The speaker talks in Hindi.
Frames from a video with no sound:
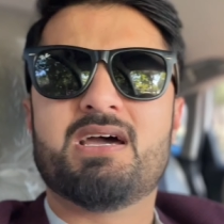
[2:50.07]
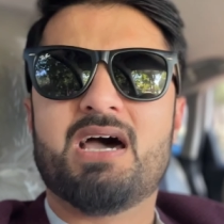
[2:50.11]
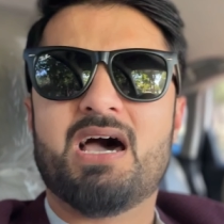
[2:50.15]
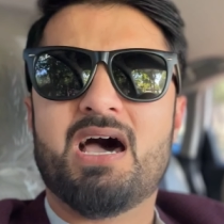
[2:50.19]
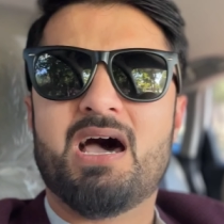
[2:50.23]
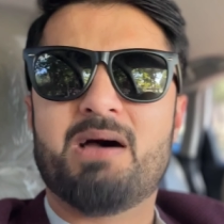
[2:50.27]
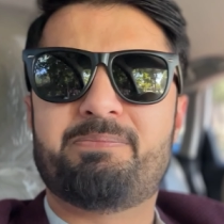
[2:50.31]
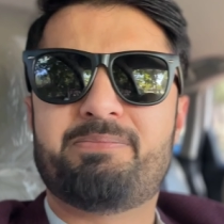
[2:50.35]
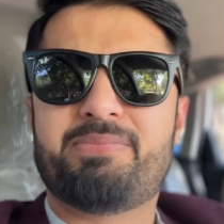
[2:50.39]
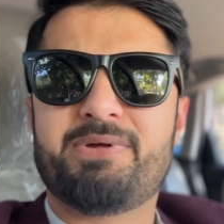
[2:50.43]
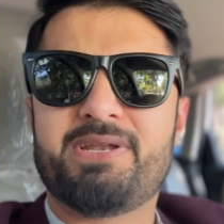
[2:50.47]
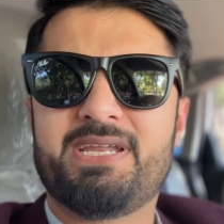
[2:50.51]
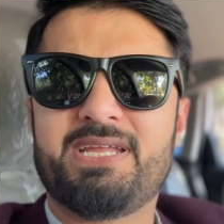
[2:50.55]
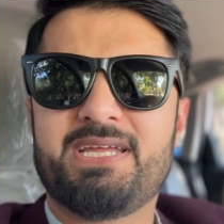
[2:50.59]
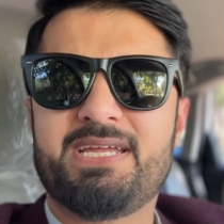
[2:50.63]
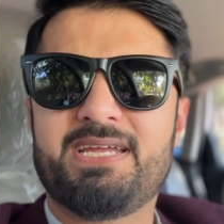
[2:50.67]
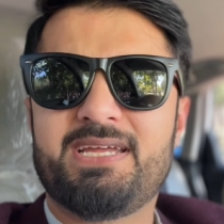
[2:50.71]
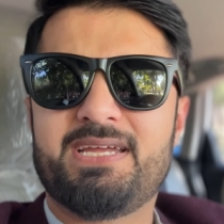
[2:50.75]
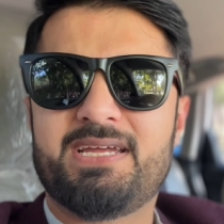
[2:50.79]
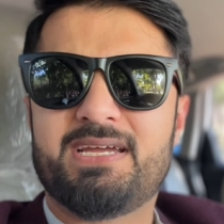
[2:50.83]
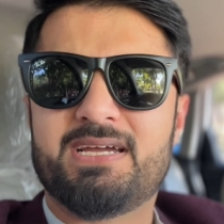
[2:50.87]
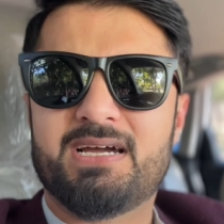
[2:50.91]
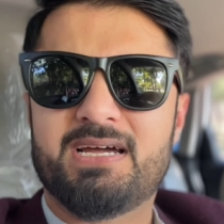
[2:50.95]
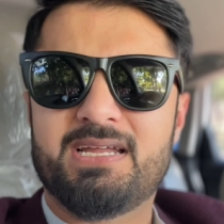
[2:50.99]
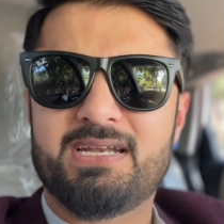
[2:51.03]
अपनी
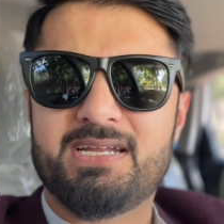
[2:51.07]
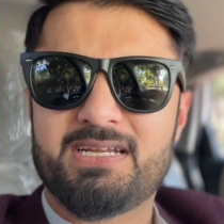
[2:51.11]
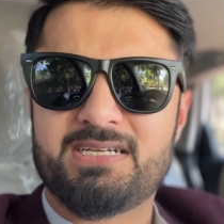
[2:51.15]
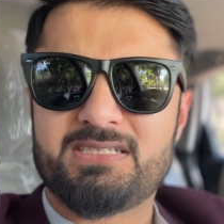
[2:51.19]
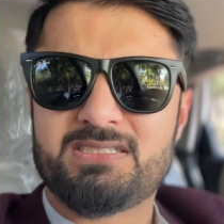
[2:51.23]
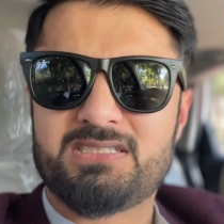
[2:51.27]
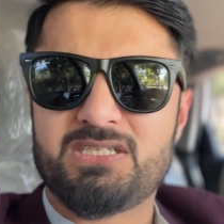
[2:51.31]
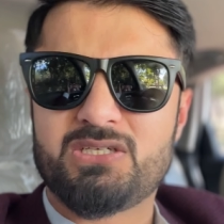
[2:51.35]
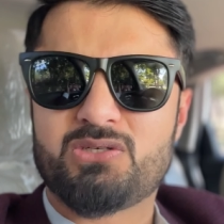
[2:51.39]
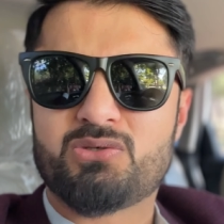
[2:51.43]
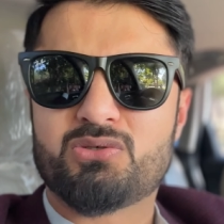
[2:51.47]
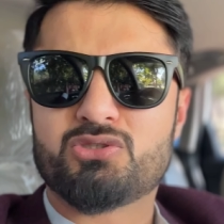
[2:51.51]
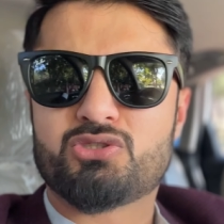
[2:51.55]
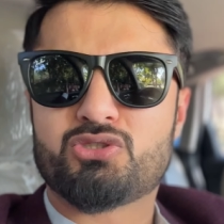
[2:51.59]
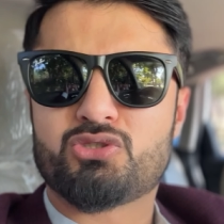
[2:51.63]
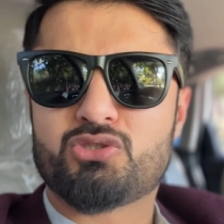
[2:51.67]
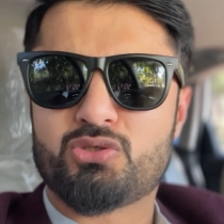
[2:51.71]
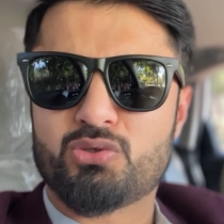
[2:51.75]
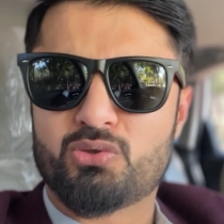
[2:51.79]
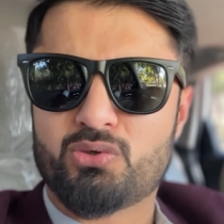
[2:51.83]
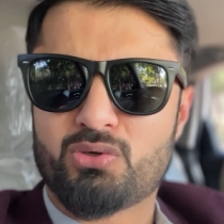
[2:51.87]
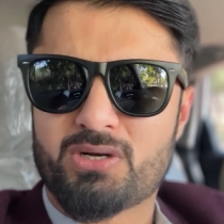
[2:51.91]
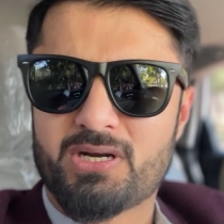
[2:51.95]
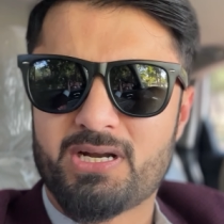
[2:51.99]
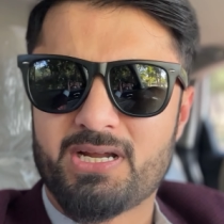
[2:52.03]
एनर्जी को
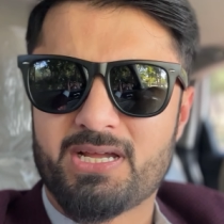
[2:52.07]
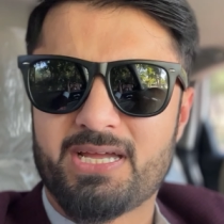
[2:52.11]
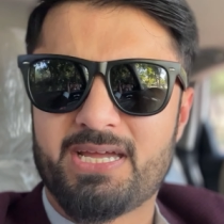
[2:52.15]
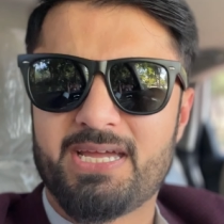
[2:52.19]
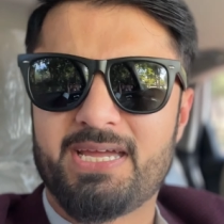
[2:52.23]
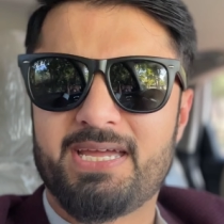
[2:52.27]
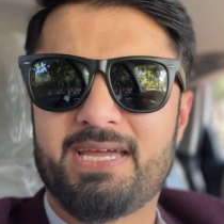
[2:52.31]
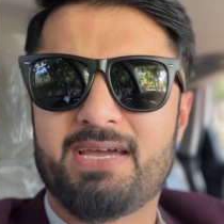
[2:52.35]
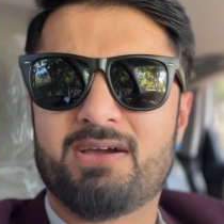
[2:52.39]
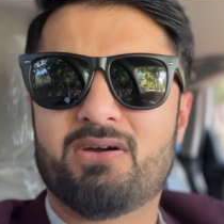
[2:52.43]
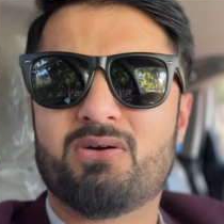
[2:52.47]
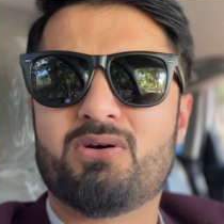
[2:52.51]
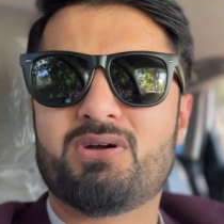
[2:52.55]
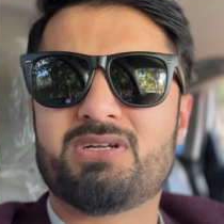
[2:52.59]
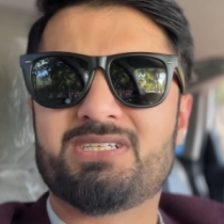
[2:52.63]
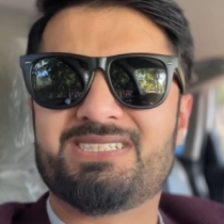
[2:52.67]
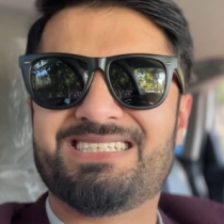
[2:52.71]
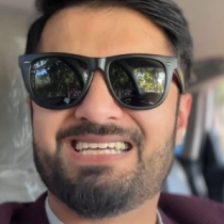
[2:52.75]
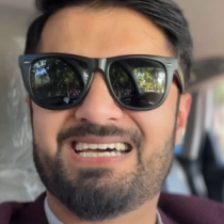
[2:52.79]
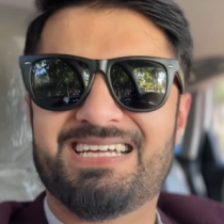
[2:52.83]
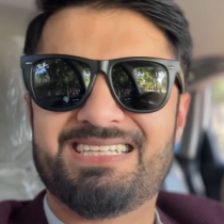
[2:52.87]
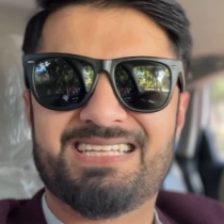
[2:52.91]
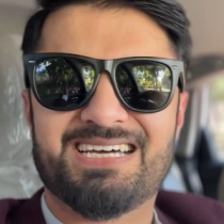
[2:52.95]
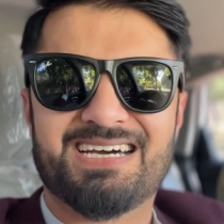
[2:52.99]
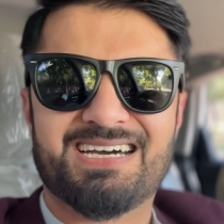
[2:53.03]
स्टोर रखें और
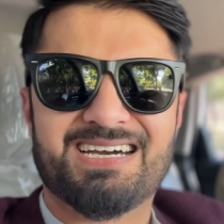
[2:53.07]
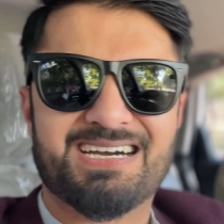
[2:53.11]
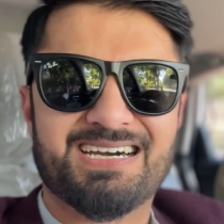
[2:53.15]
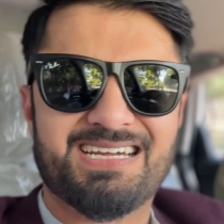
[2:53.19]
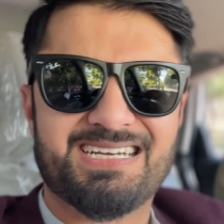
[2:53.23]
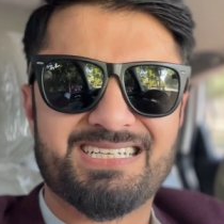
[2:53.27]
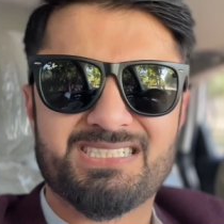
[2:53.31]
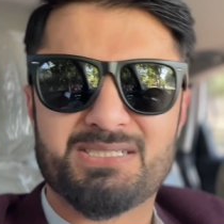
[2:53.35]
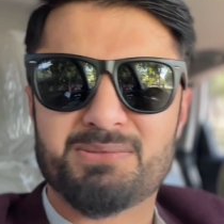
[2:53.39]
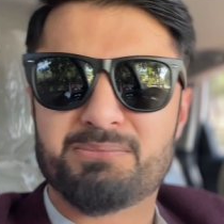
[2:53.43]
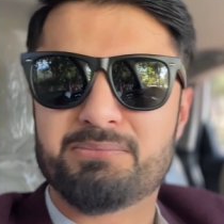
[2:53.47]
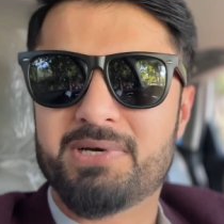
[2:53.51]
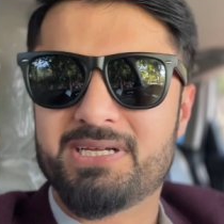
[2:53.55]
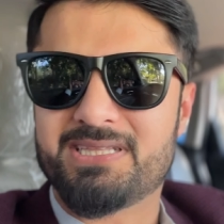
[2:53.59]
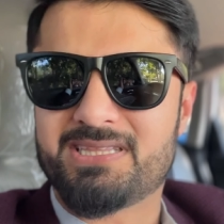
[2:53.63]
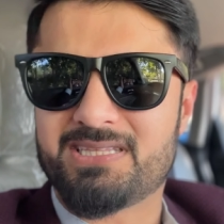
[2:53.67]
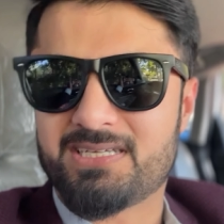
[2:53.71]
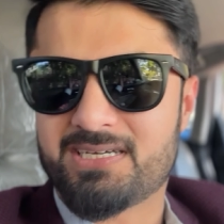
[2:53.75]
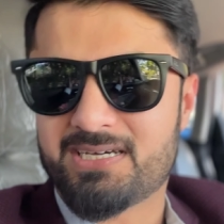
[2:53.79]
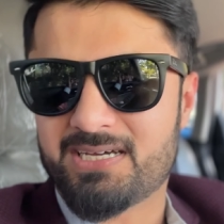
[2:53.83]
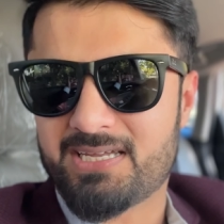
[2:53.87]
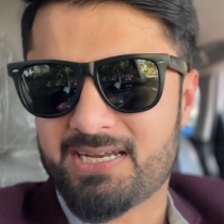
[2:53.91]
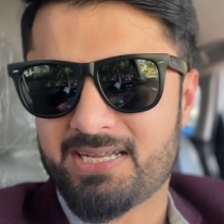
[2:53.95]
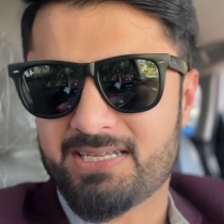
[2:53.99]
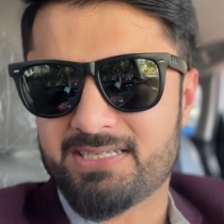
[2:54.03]
ज़्यादा खर्च मत
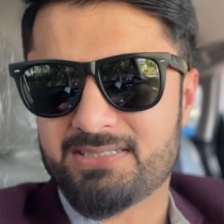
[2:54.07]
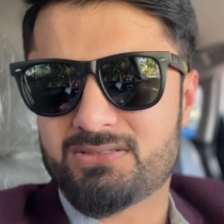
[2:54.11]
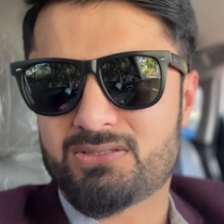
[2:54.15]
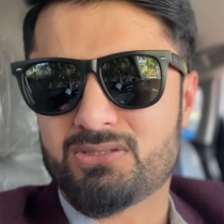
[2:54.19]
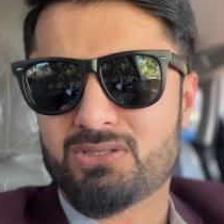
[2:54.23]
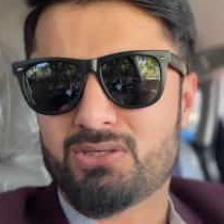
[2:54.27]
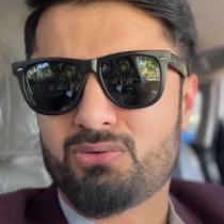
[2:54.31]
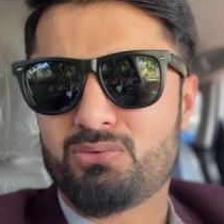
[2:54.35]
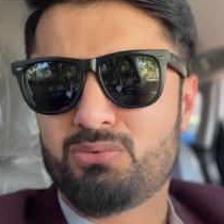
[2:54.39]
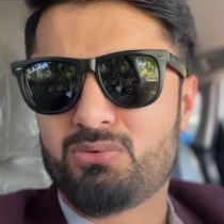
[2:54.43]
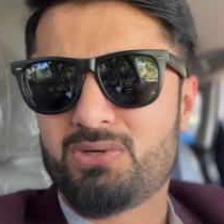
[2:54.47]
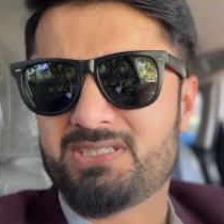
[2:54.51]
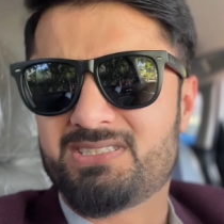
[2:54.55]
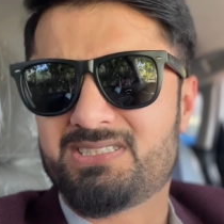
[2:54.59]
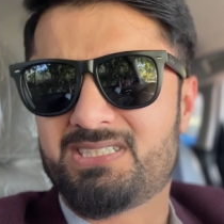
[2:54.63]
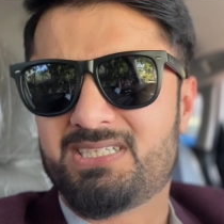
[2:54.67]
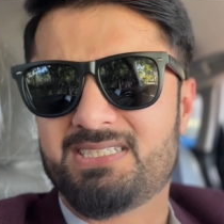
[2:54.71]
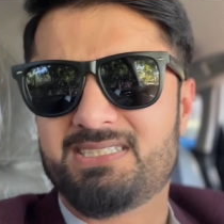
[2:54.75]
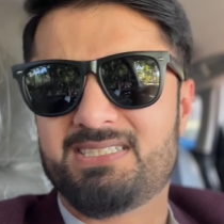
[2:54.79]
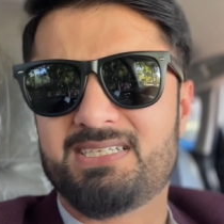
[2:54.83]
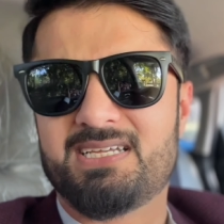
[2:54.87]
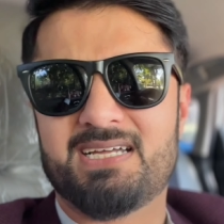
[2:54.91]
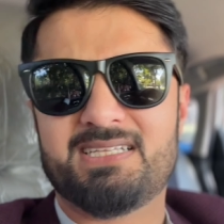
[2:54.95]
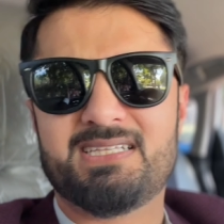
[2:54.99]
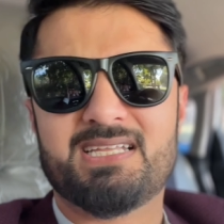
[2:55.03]
करें ज़रूरत से
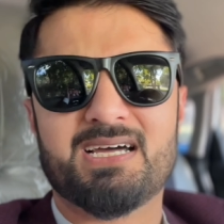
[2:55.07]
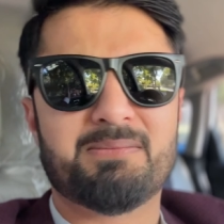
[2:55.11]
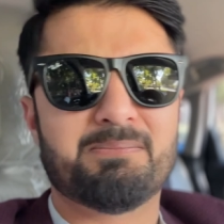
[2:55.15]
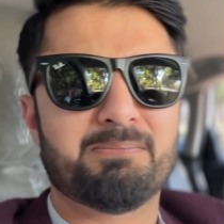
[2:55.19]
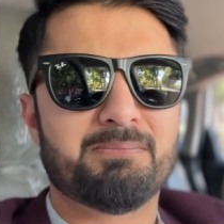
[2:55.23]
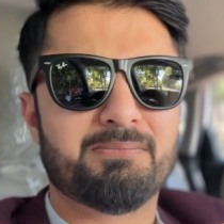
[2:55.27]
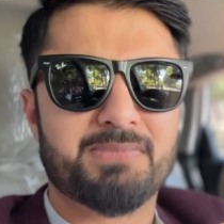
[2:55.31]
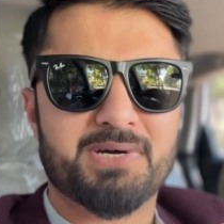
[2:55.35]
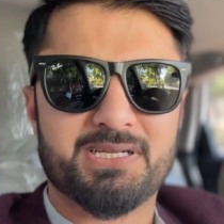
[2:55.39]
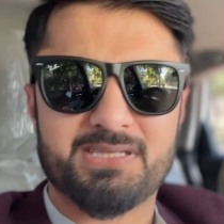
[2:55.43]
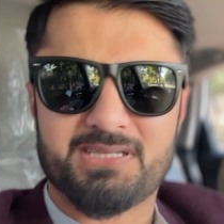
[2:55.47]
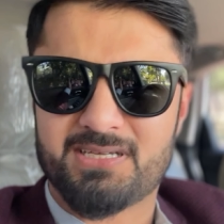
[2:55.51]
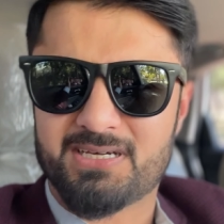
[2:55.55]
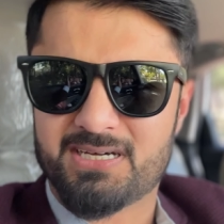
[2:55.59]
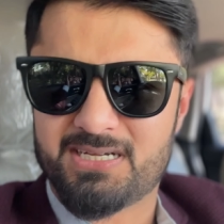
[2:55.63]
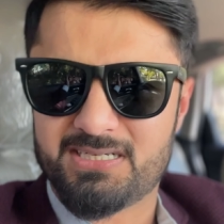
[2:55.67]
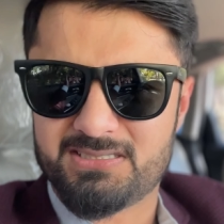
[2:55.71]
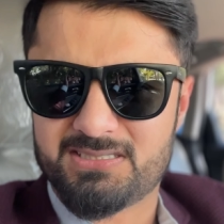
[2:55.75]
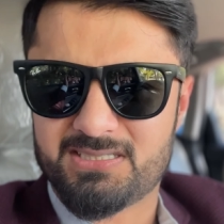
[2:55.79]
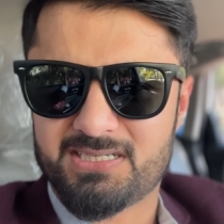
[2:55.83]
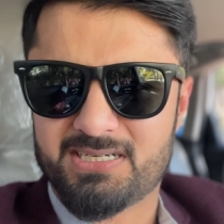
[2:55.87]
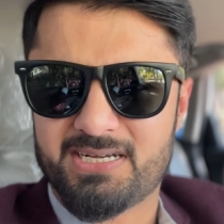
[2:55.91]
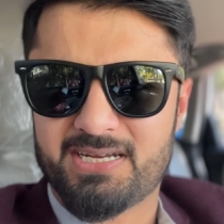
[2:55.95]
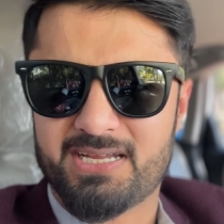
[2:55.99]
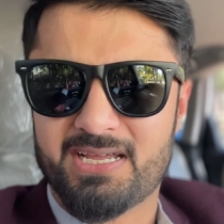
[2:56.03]
ज़्यादा मत खर्च
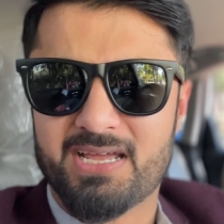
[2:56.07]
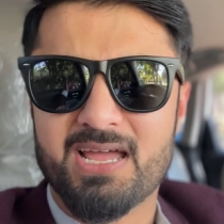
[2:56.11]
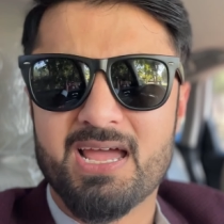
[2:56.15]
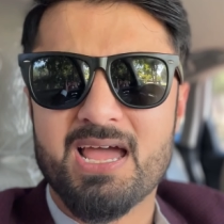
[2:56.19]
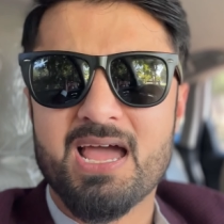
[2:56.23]
करें